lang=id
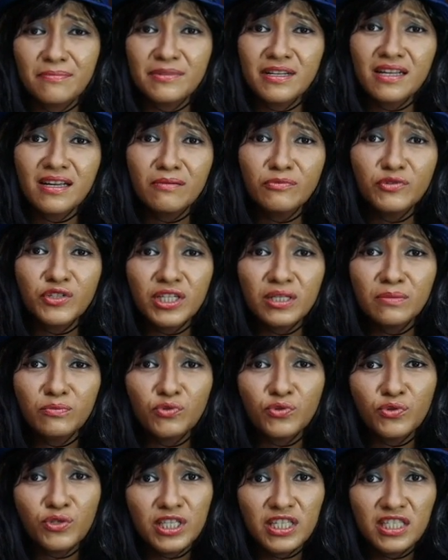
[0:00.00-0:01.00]
mending kamu jadi
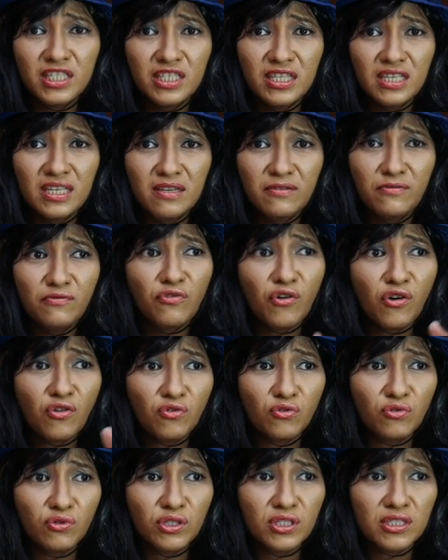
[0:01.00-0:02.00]
musisi
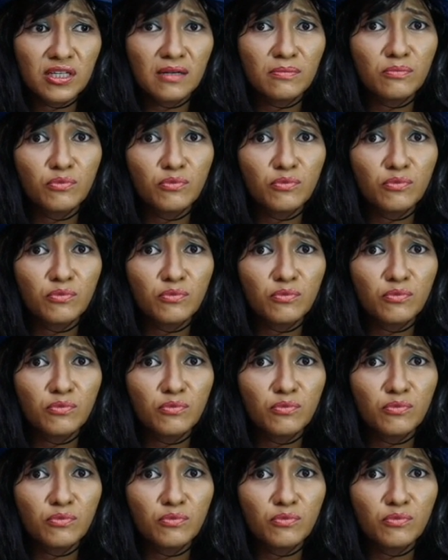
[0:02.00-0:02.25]
fokus ke